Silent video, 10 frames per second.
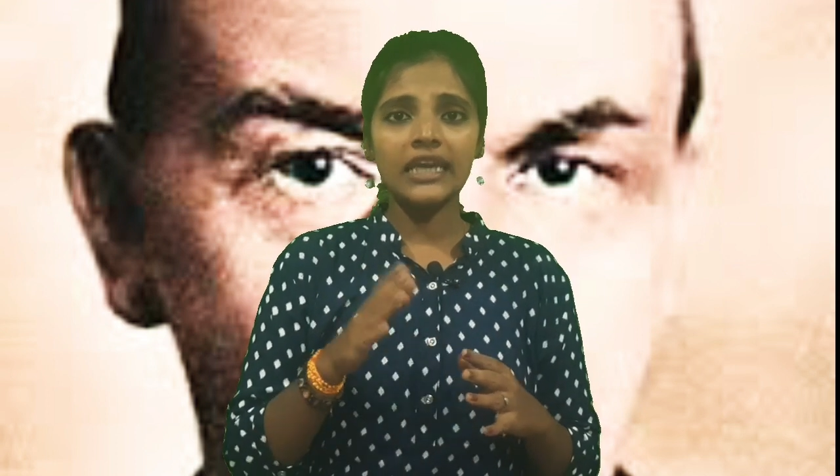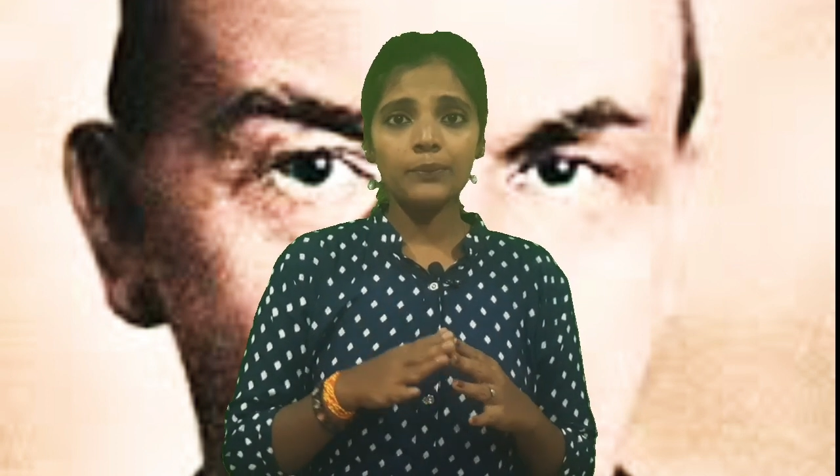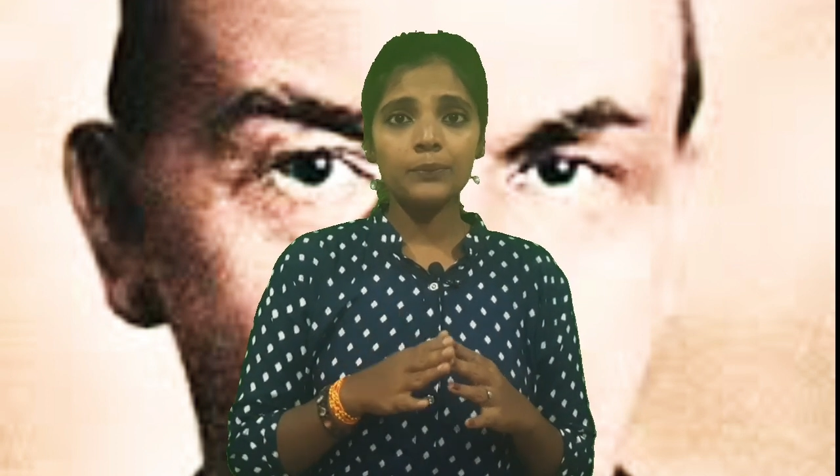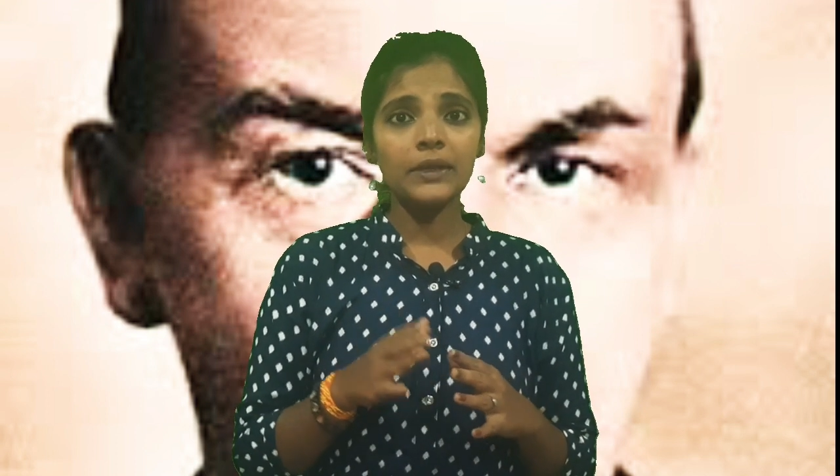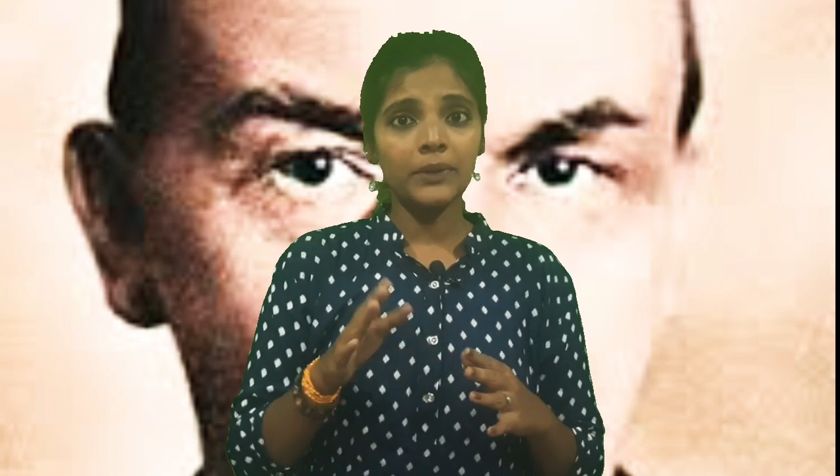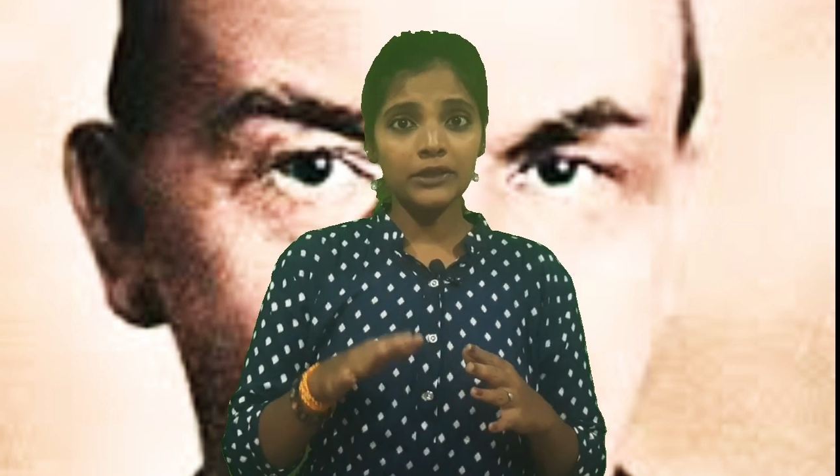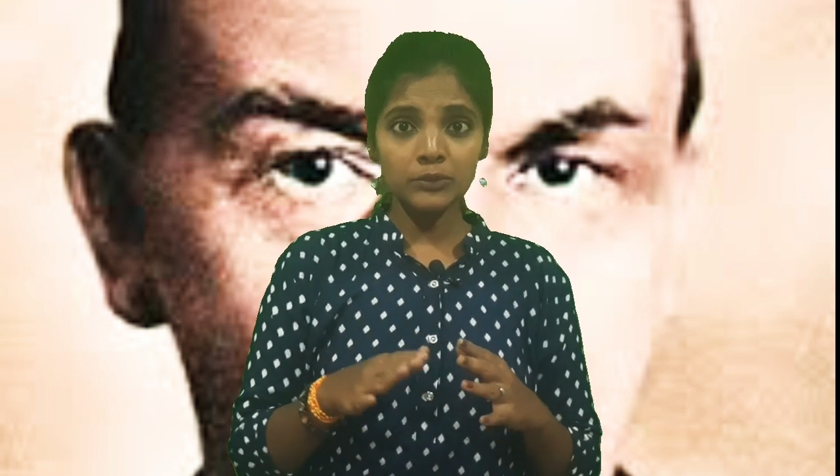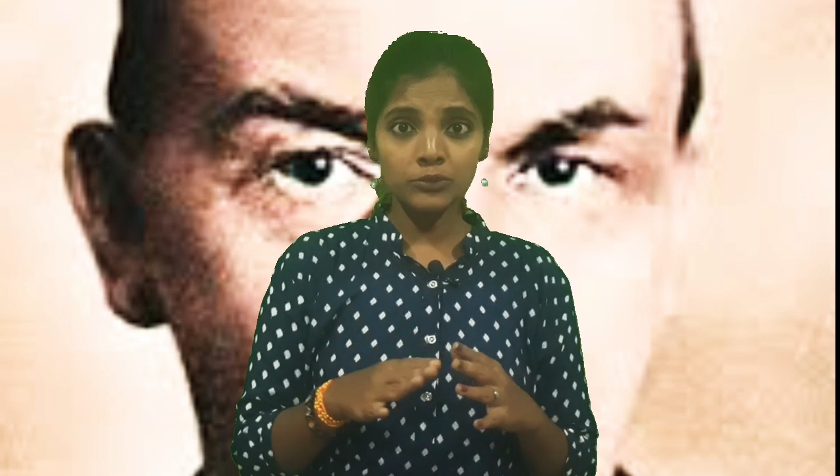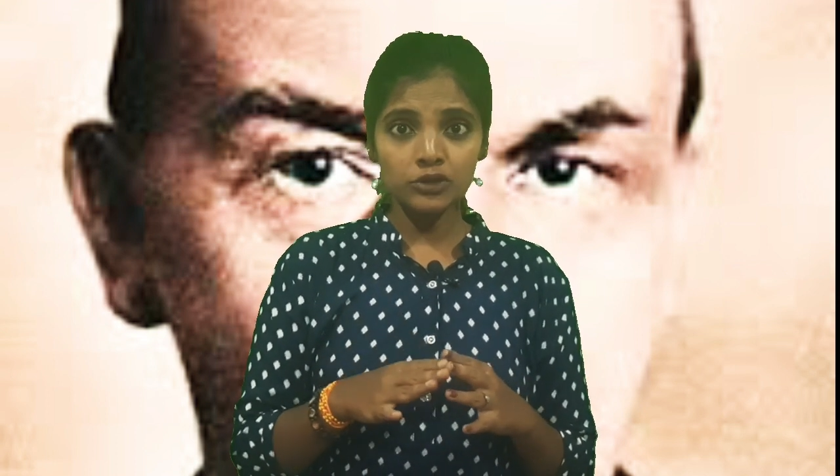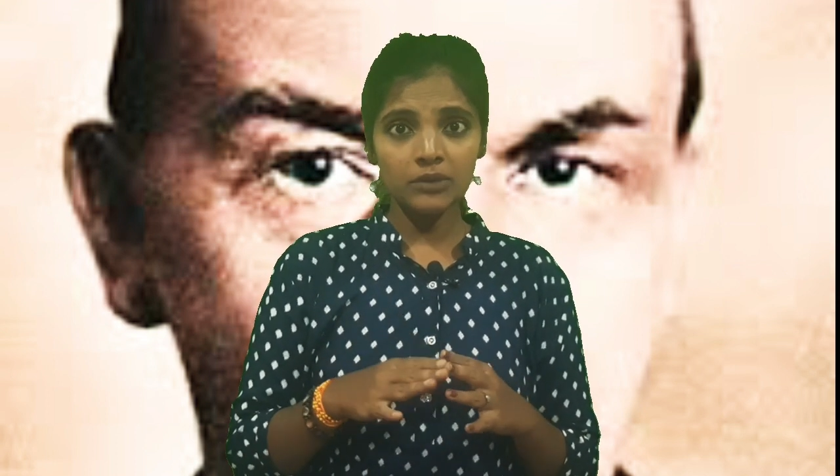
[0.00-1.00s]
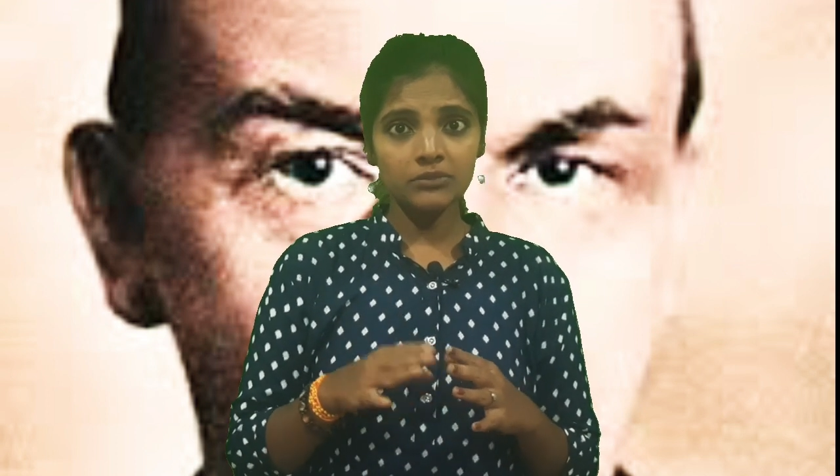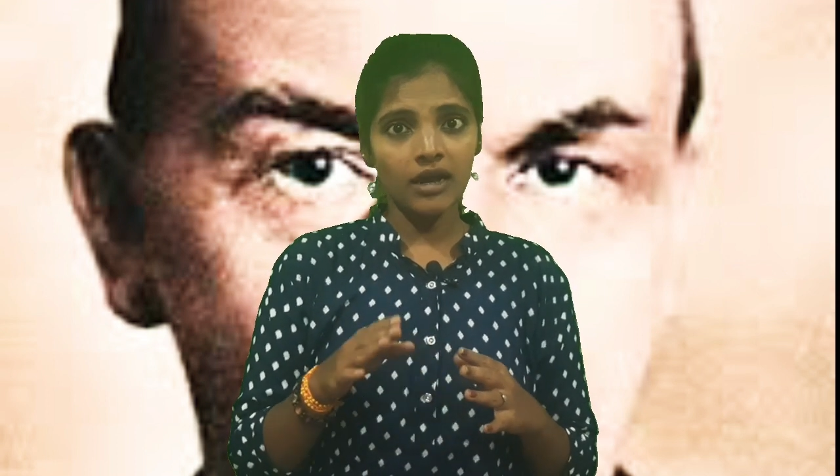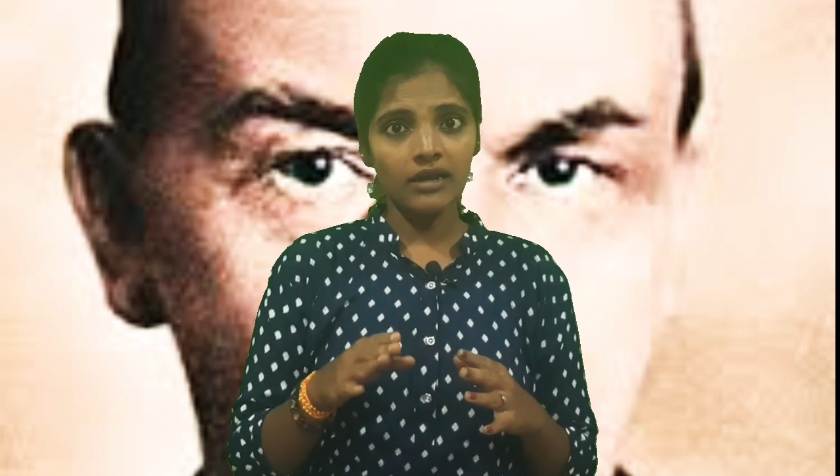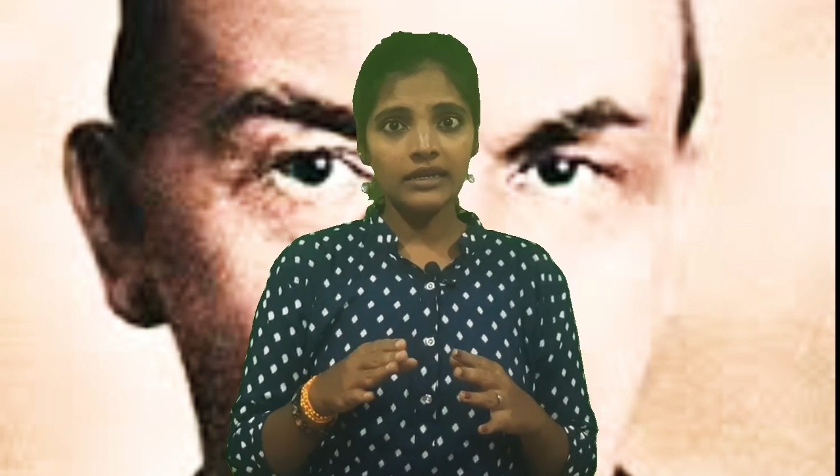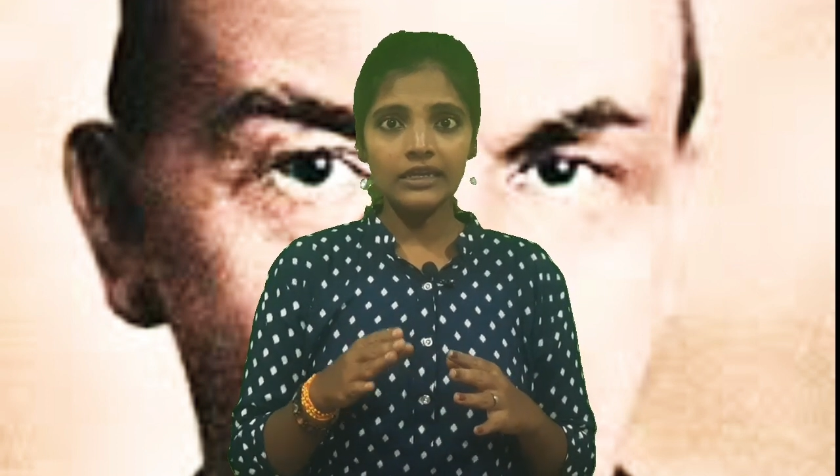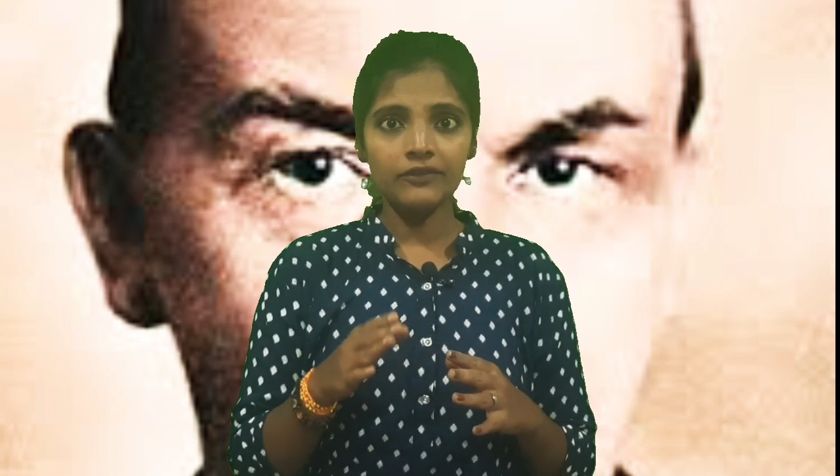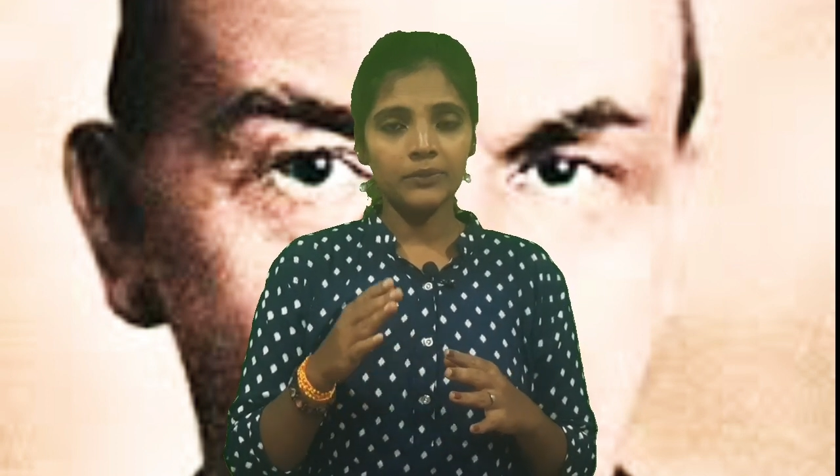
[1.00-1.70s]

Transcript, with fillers: ஏப்ரல் பத்தொம்போதாம் நாளில்